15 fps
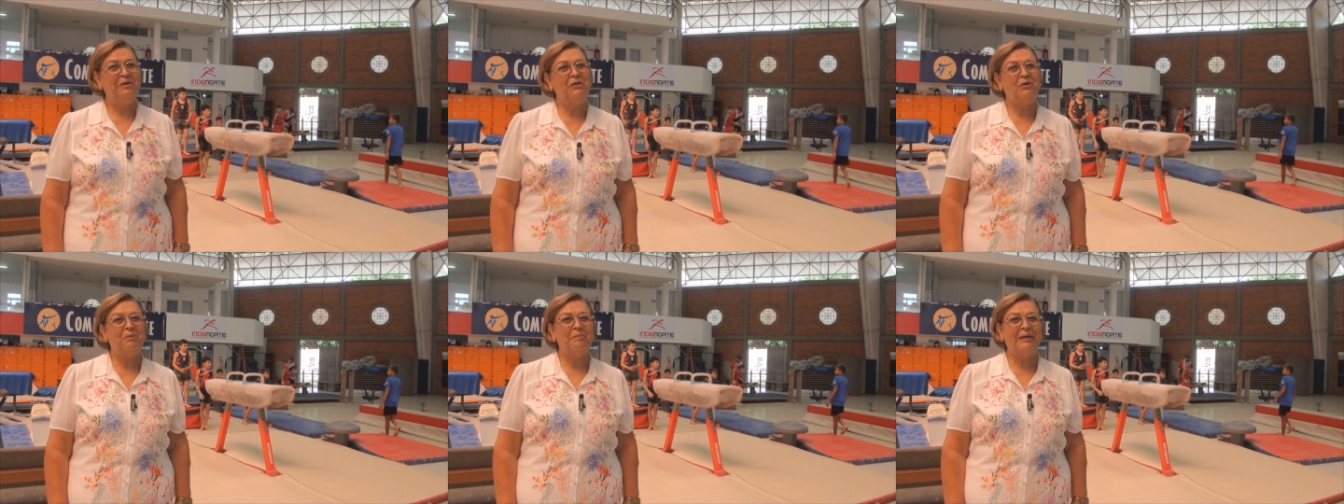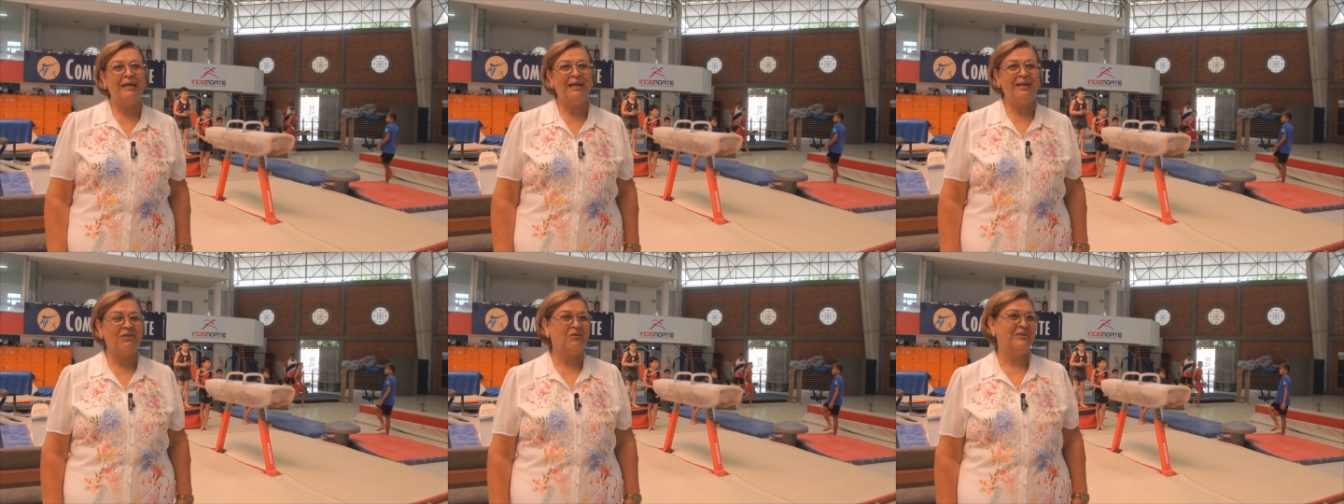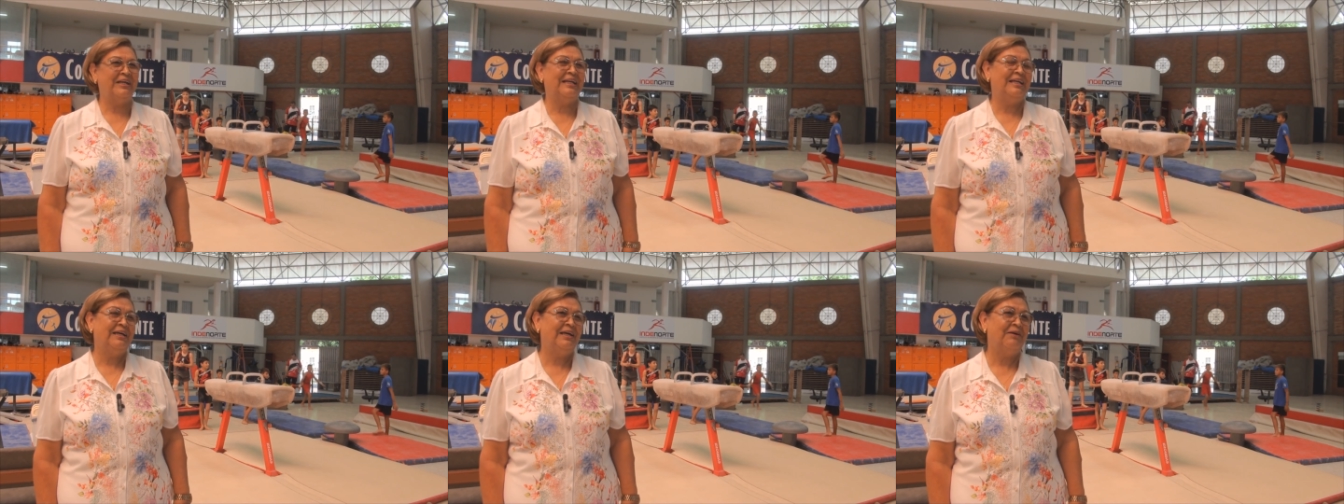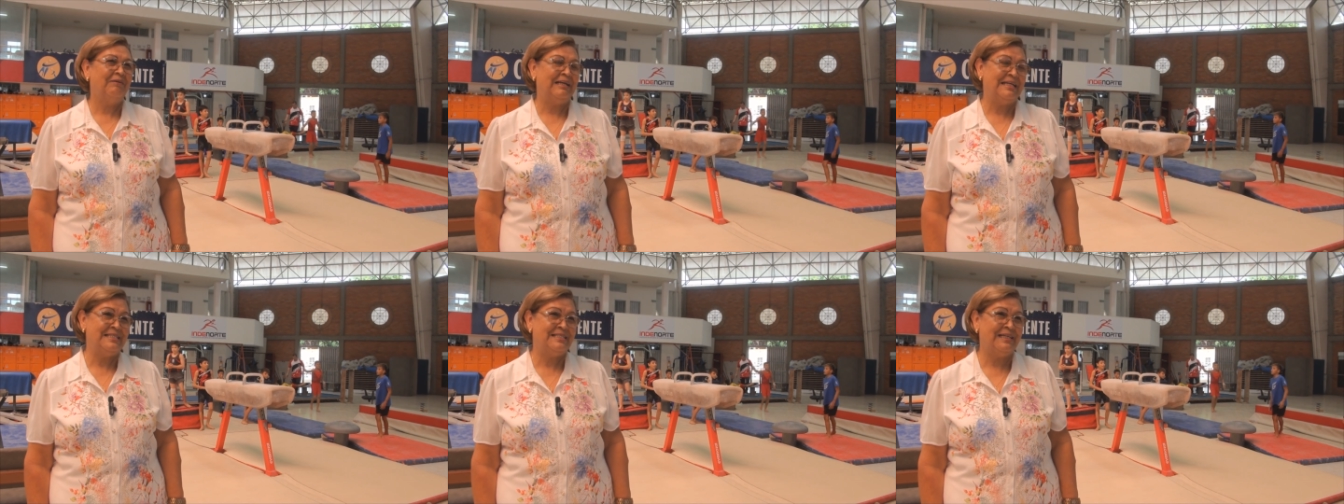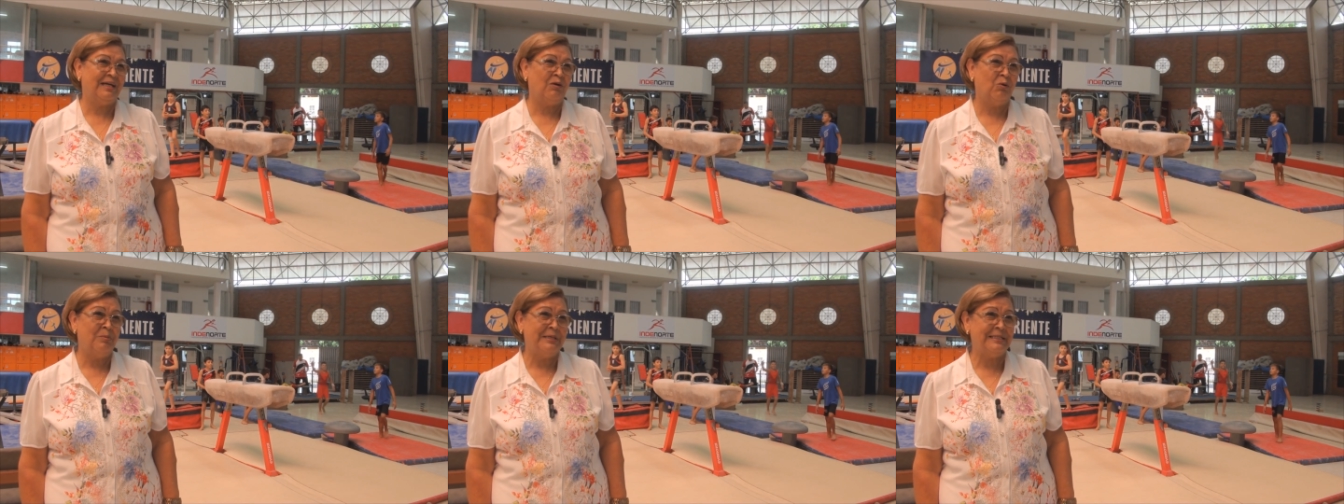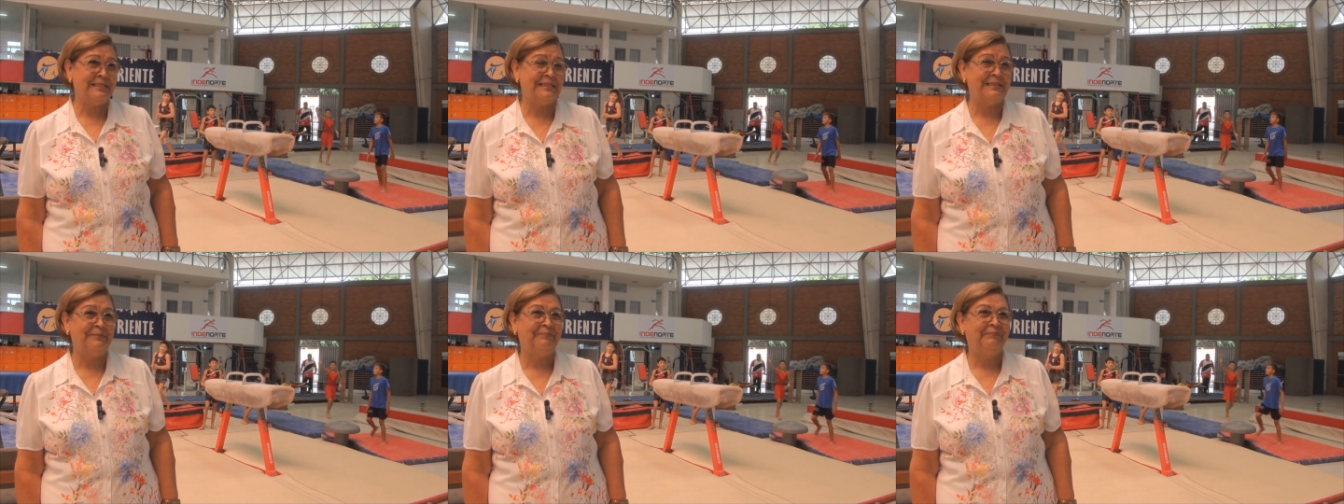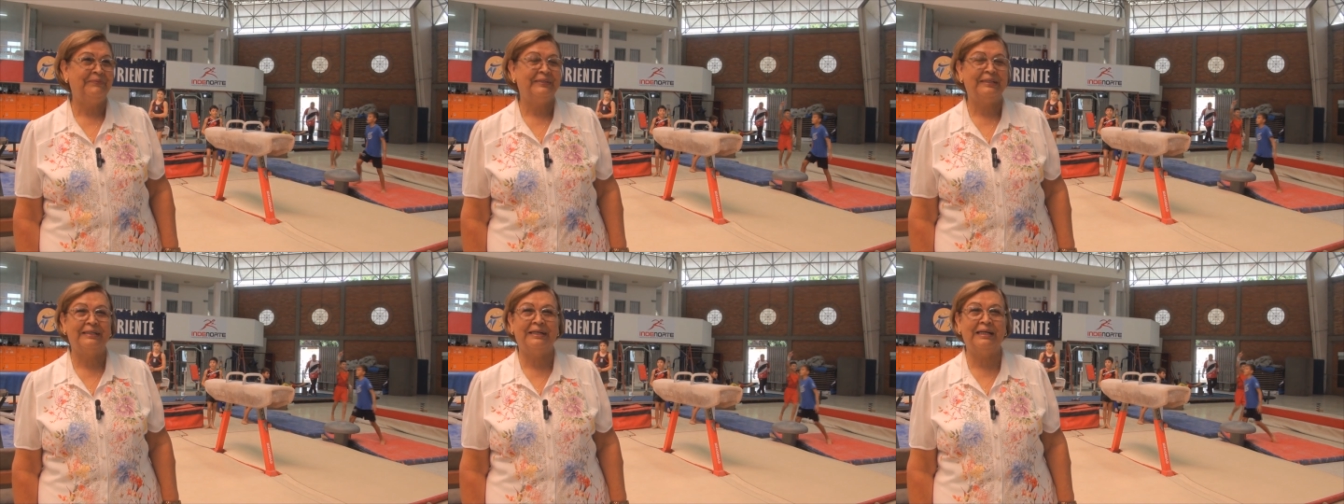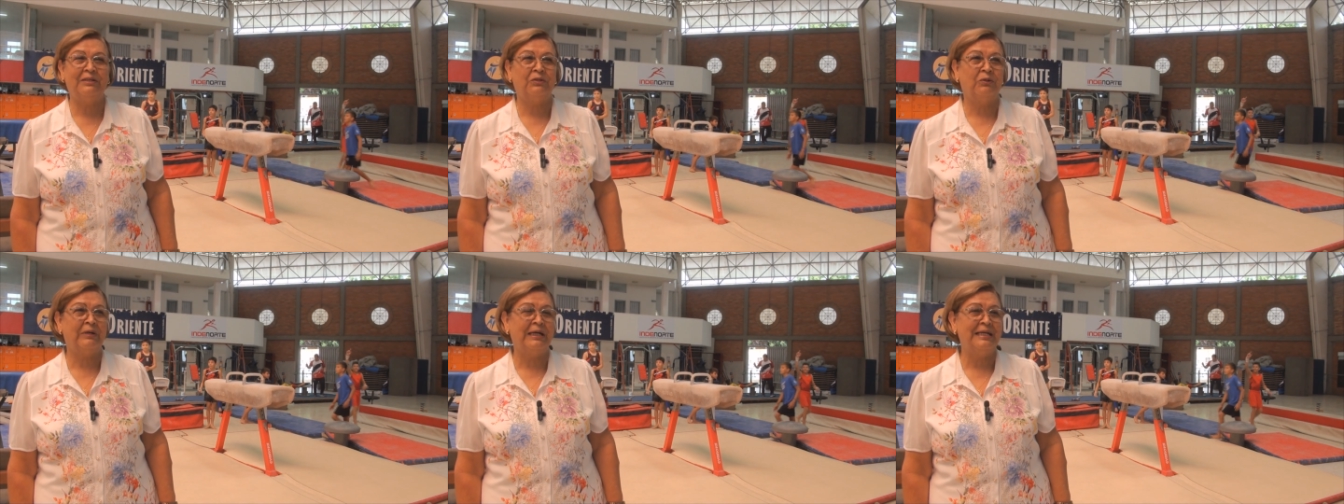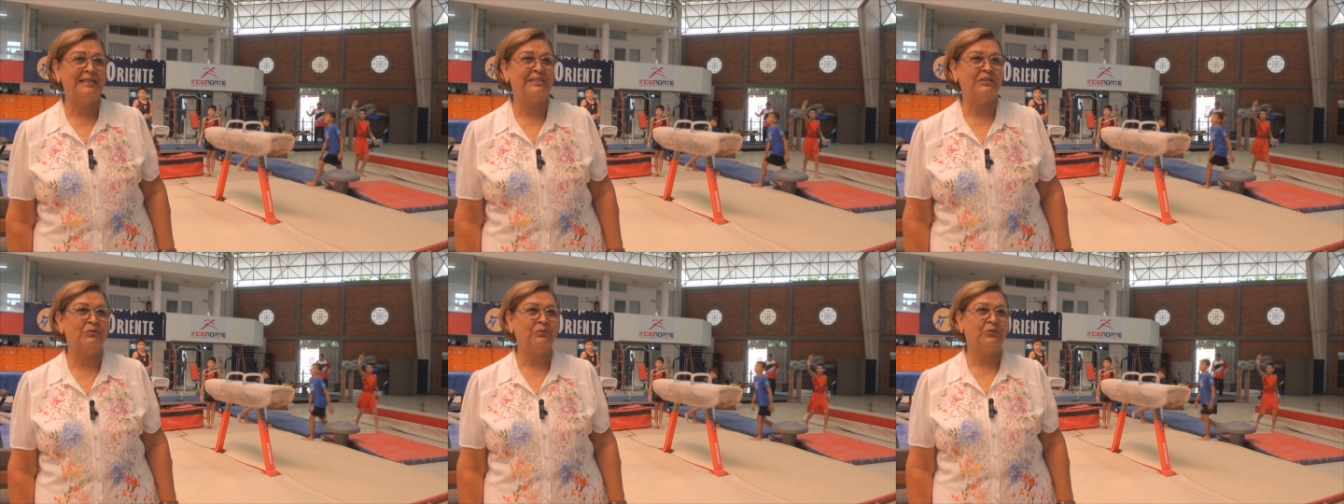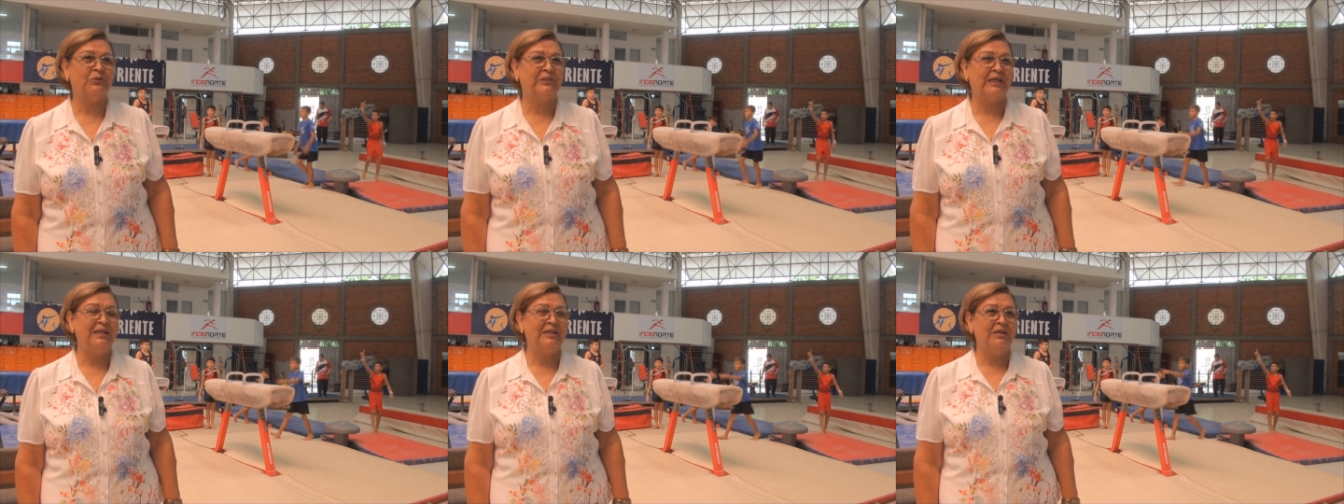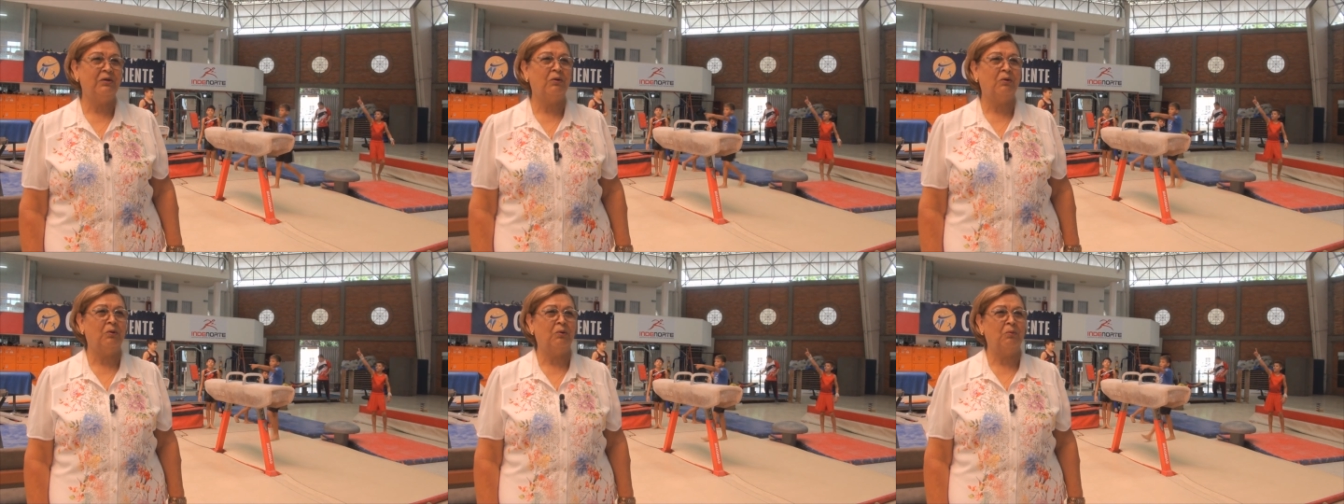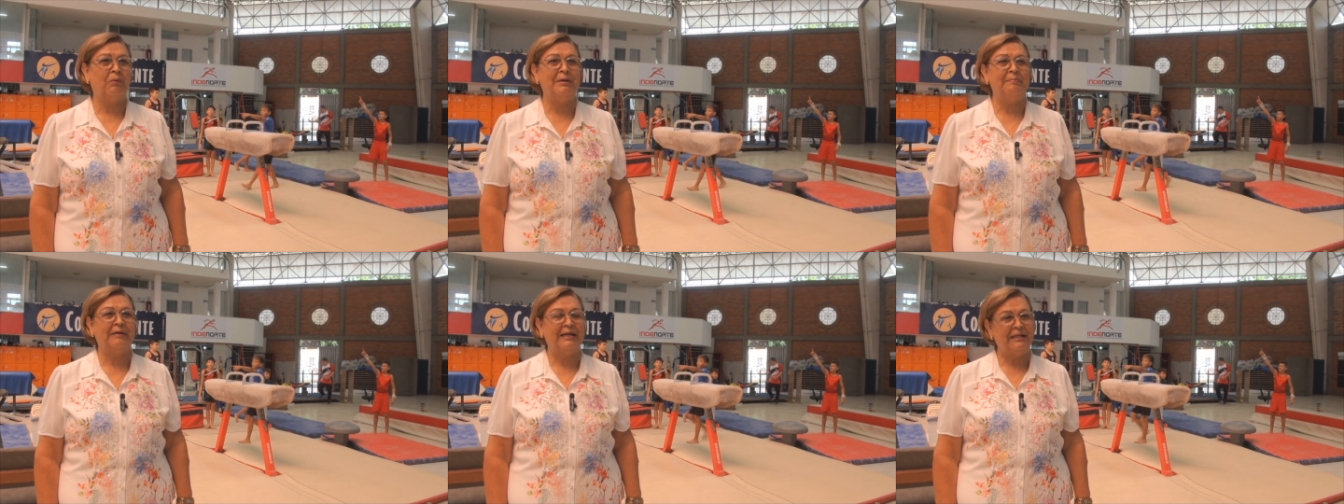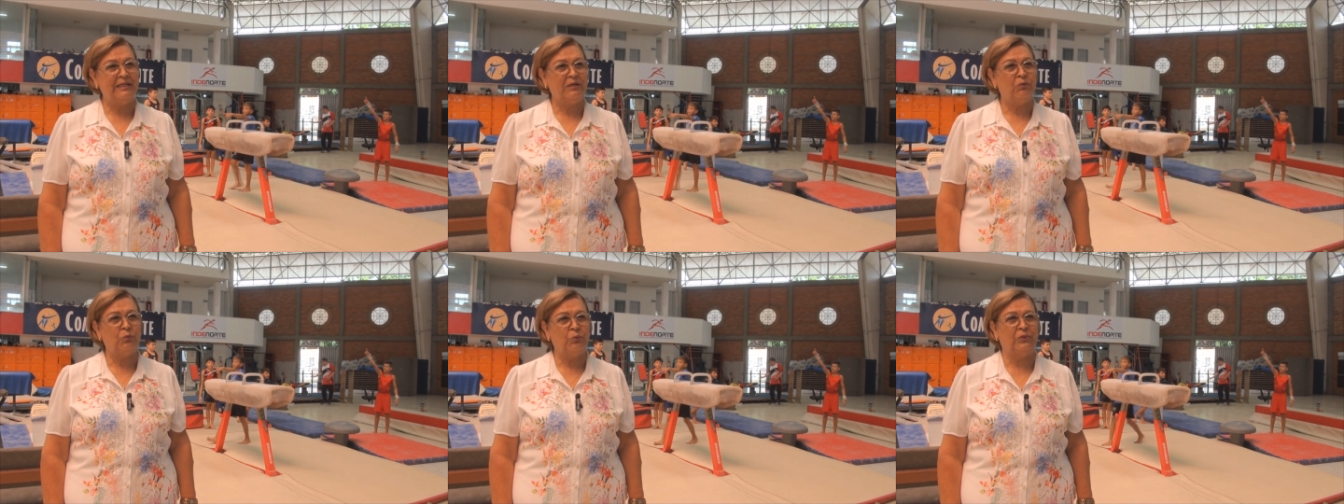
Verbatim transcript: Mi nombre es Gloria Ligia Valencia Gómez, rectora del Instituto Técnico Guaymaral de